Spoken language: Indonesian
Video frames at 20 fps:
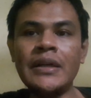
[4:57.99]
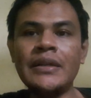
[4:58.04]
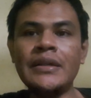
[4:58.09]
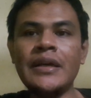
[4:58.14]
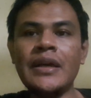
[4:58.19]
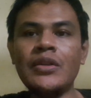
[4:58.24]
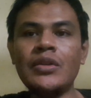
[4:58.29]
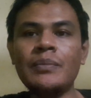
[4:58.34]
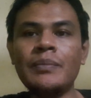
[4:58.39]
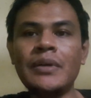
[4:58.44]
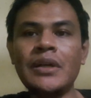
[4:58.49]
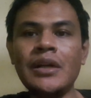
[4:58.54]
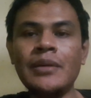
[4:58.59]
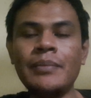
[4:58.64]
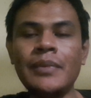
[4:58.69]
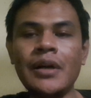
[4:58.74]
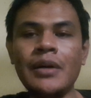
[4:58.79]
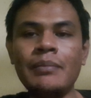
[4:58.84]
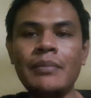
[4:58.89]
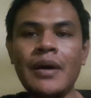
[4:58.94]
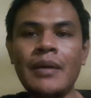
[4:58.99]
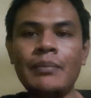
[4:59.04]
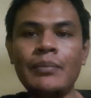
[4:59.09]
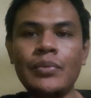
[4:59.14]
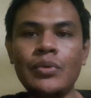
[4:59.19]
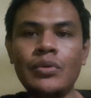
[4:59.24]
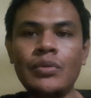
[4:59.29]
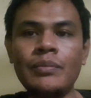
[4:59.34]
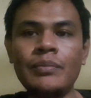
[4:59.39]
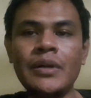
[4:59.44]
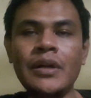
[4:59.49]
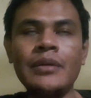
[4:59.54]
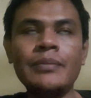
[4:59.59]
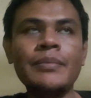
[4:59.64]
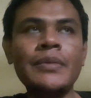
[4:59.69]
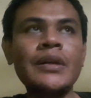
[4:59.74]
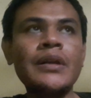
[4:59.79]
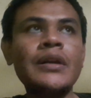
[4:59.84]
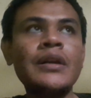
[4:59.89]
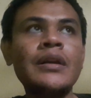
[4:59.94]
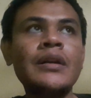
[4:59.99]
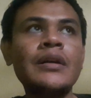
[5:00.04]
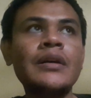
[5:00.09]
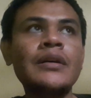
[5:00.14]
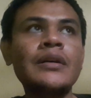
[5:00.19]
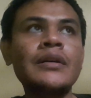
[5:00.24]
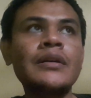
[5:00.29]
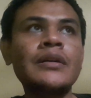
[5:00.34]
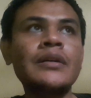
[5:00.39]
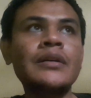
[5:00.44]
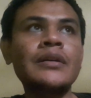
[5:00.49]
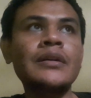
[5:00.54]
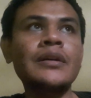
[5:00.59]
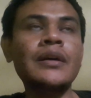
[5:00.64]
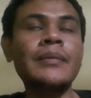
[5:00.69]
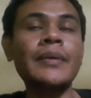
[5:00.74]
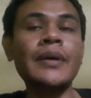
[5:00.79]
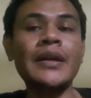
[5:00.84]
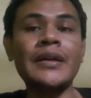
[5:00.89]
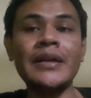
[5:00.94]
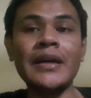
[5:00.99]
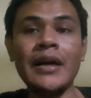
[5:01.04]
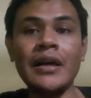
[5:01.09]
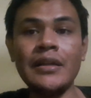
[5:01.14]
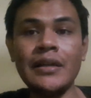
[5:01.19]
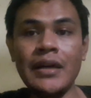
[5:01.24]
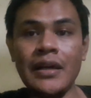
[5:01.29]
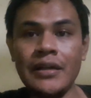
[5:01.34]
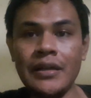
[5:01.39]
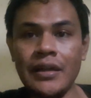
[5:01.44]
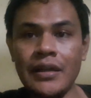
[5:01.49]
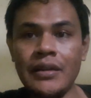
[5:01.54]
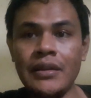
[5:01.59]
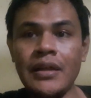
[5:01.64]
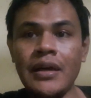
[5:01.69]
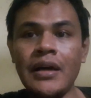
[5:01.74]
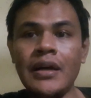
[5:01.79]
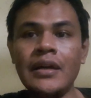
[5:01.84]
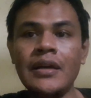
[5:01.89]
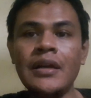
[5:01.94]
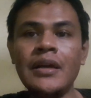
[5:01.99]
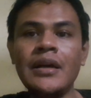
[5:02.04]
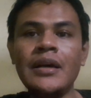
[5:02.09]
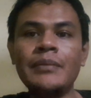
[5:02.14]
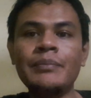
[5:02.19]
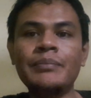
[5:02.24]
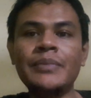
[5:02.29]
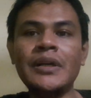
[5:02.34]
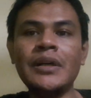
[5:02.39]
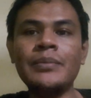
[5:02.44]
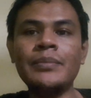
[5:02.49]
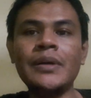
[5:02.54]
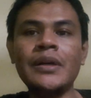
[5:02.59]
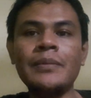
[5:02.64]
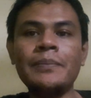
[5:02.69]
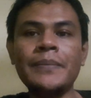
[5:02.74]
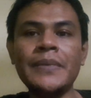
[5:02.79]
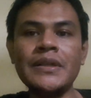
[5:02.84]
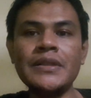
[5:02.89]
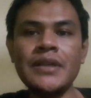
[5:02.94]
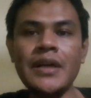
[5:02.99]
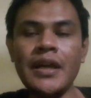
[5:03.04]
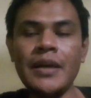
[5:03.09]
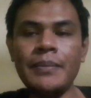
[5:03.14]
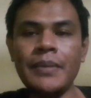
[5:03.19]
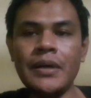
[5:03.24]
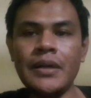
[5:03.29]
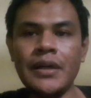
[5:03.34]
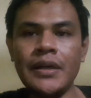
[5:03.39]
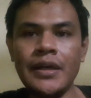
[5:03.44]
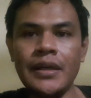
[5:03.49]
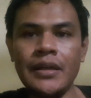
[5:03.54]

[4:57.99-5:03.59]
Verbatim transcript: dia itu benar-benar mampu benar-benar uh, dekat dengan kita benar-benar percaya pada